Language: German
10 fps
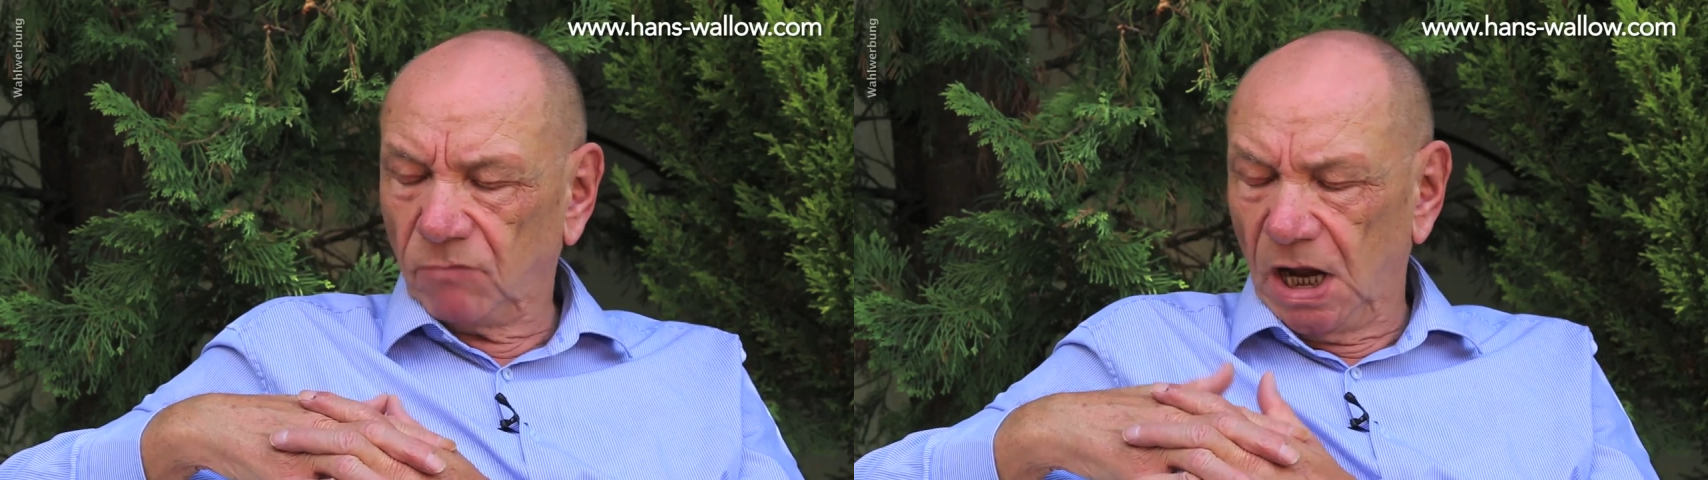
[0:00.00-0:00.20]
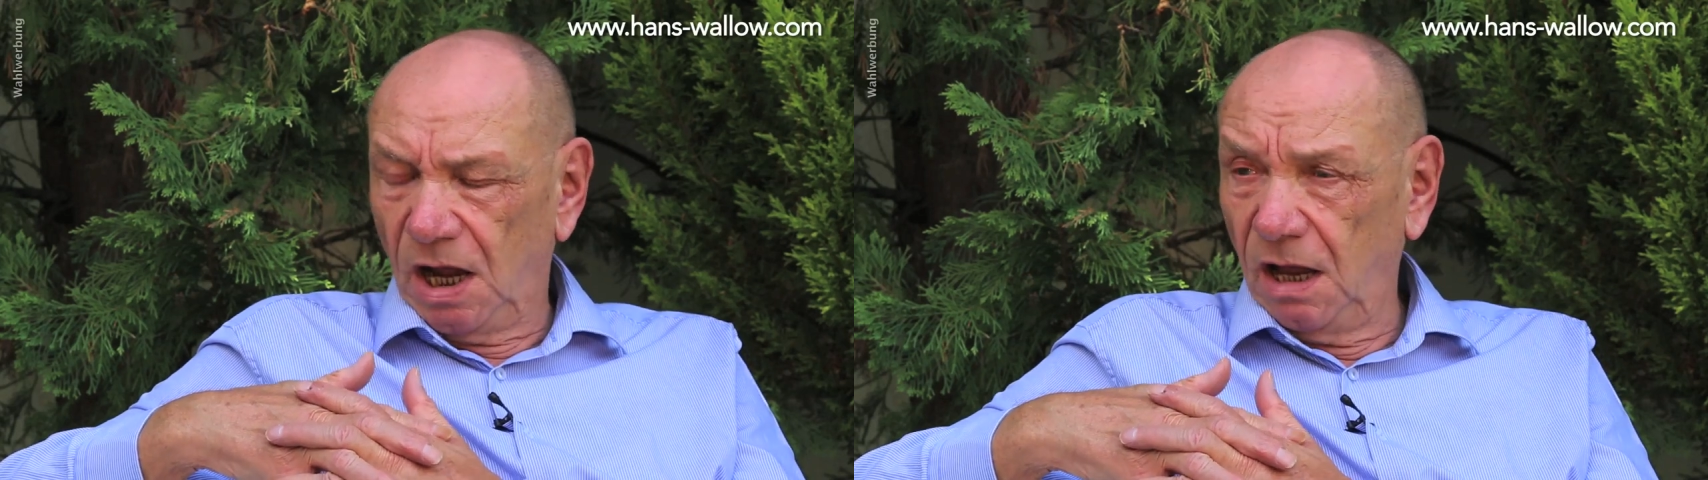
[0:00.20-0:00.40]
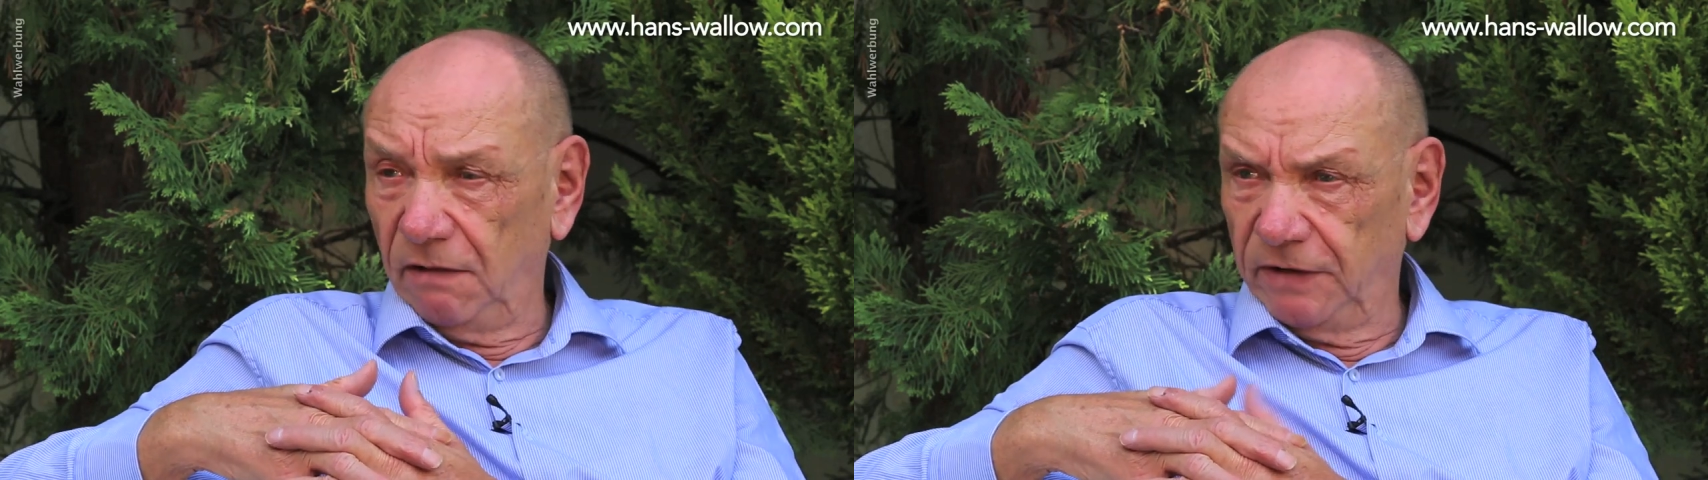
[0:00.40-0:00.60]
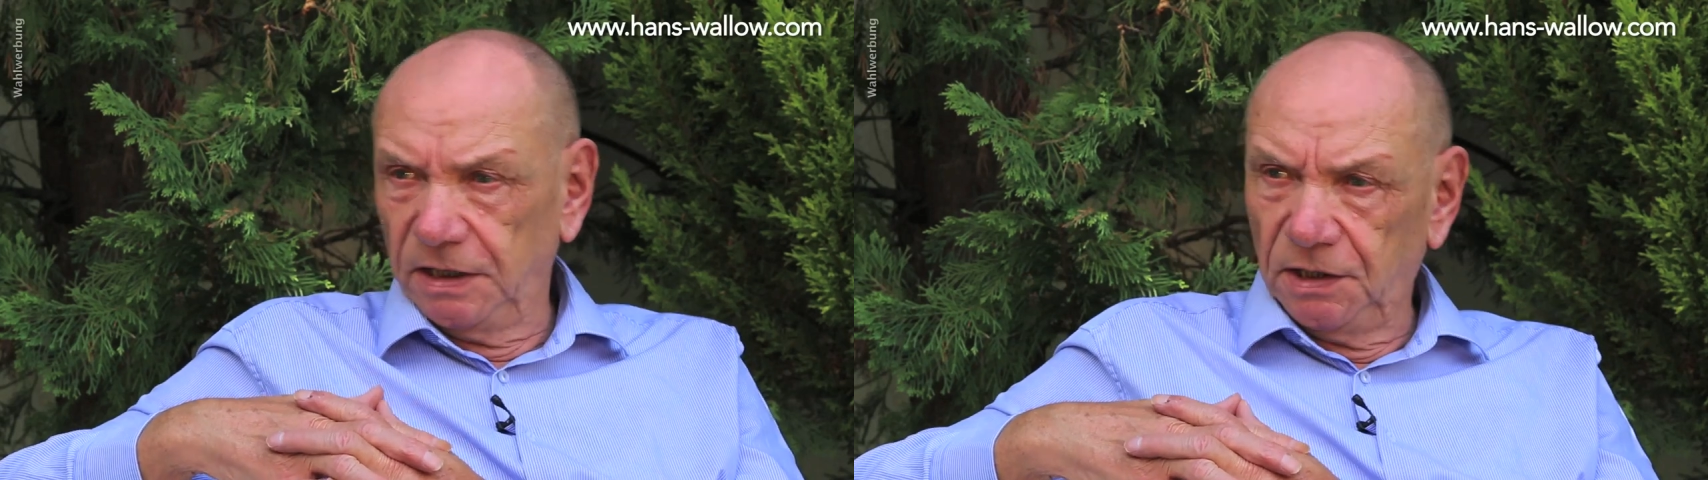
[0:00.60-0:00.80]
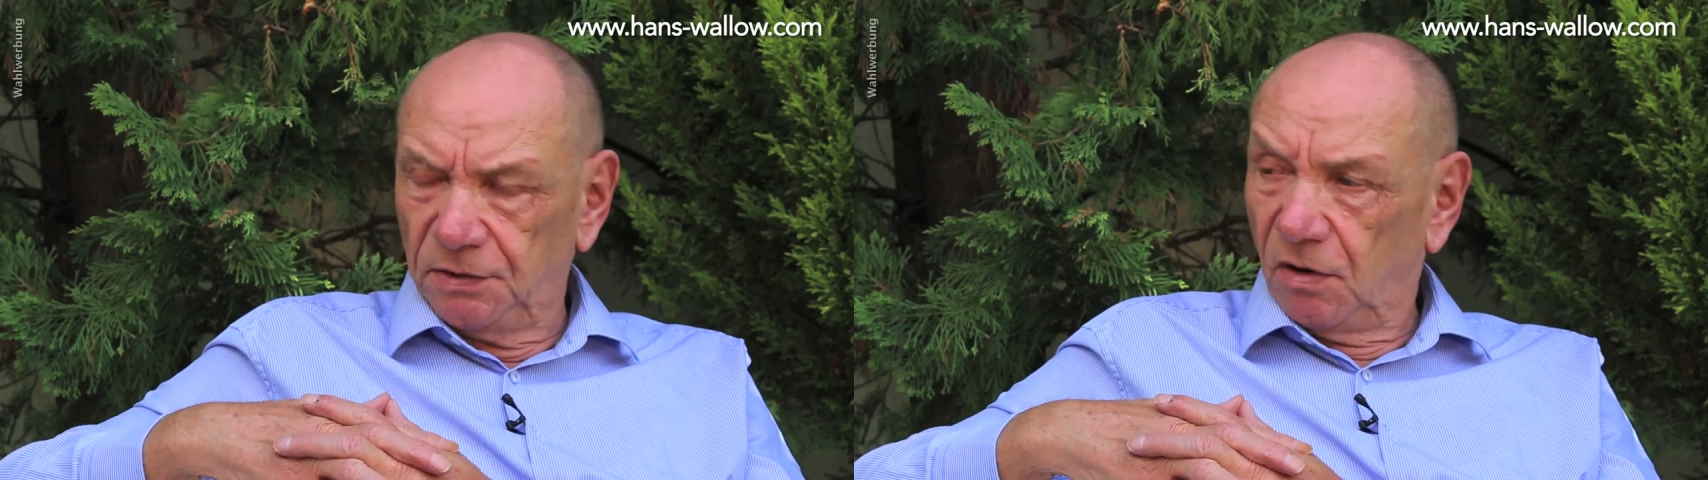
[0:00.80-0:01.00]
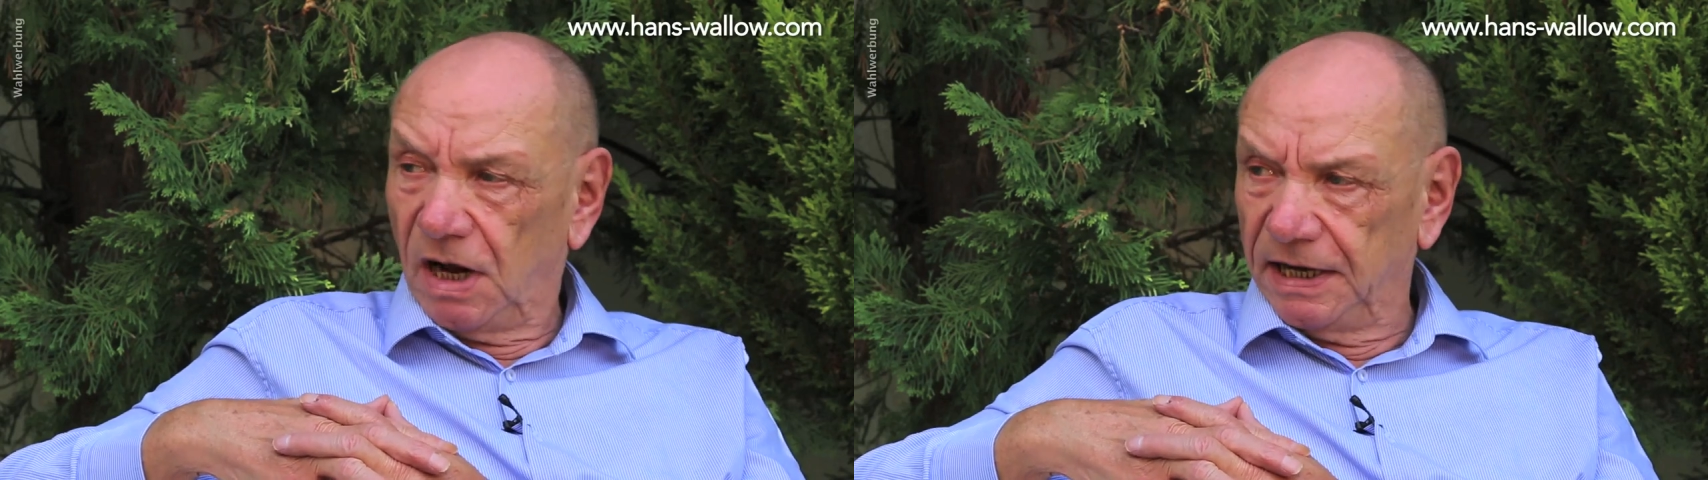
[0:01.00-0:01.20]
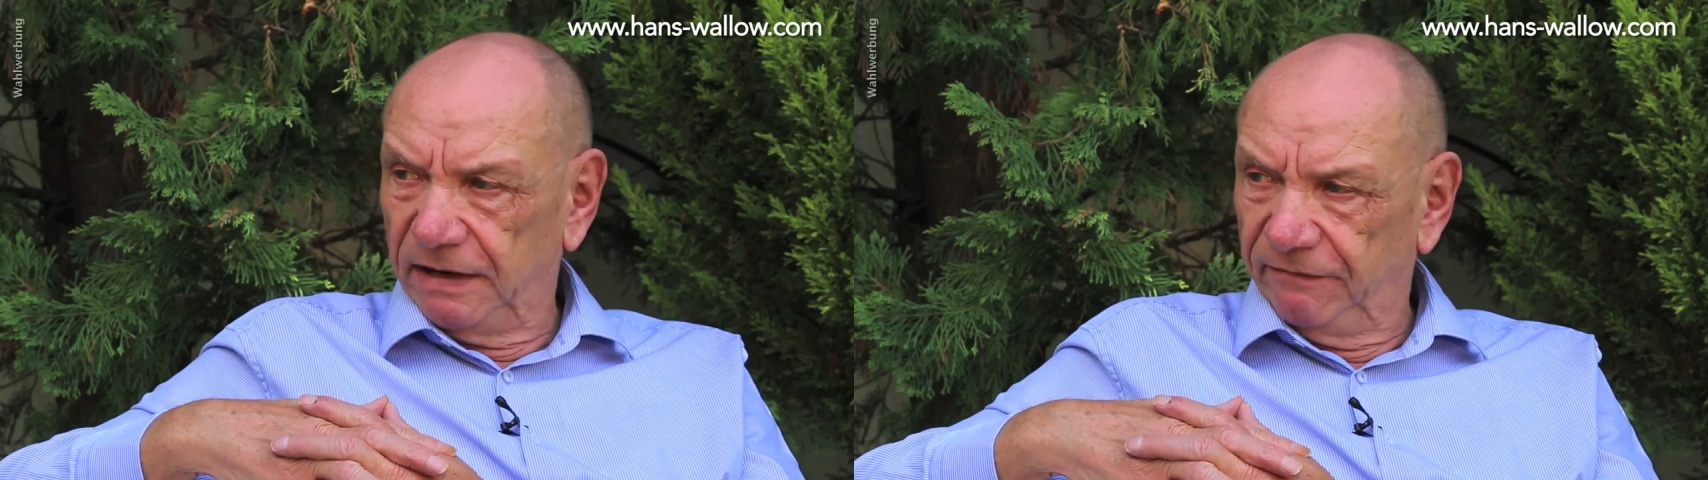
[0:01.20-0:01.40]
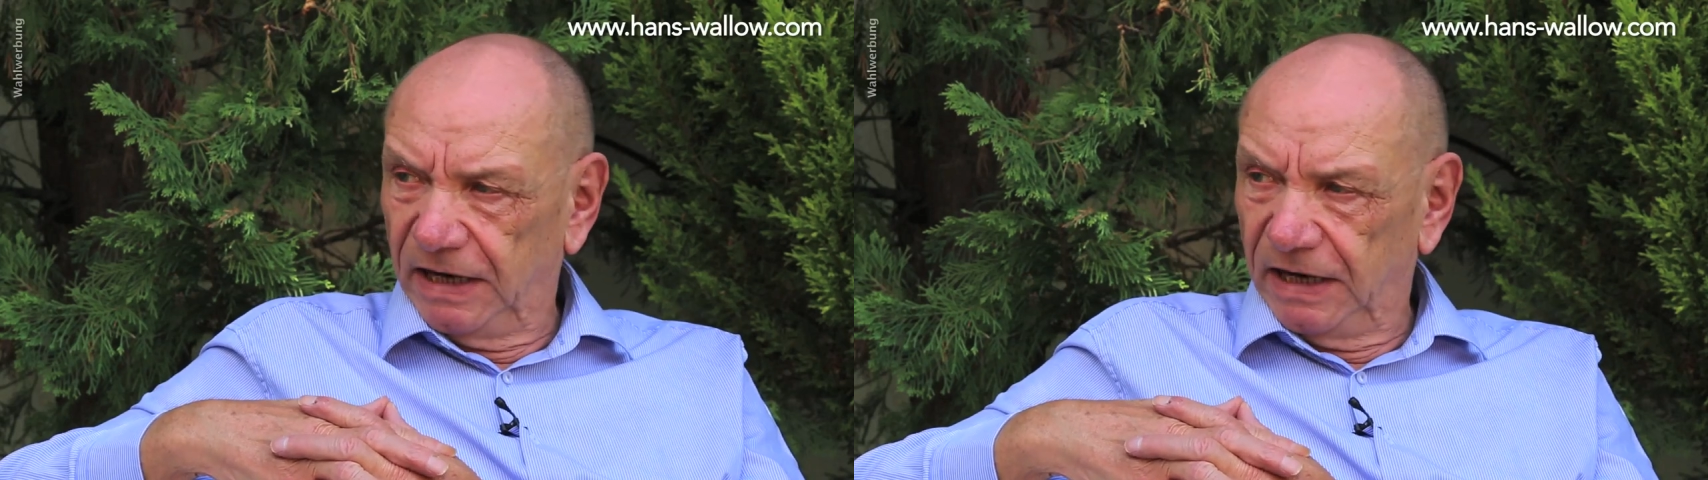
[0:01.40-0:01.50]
ja, wenn nicht sogar der